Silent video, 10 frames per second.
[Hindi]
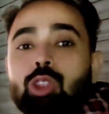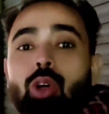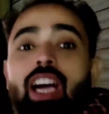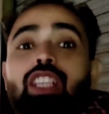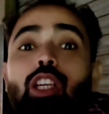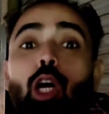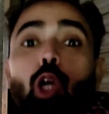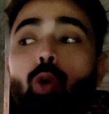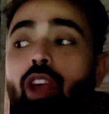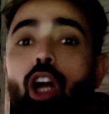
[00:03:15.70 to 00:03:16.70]
तो भाई
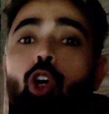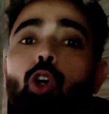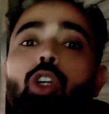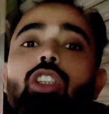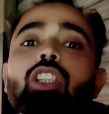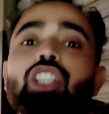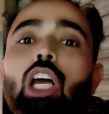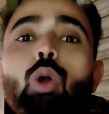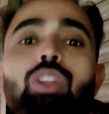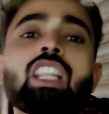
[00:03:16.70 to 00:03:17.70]
कन्नू भैया को
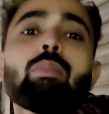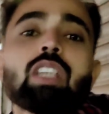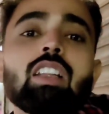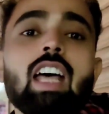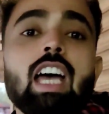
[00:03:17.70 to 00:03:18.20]
कचालू इतने पसंद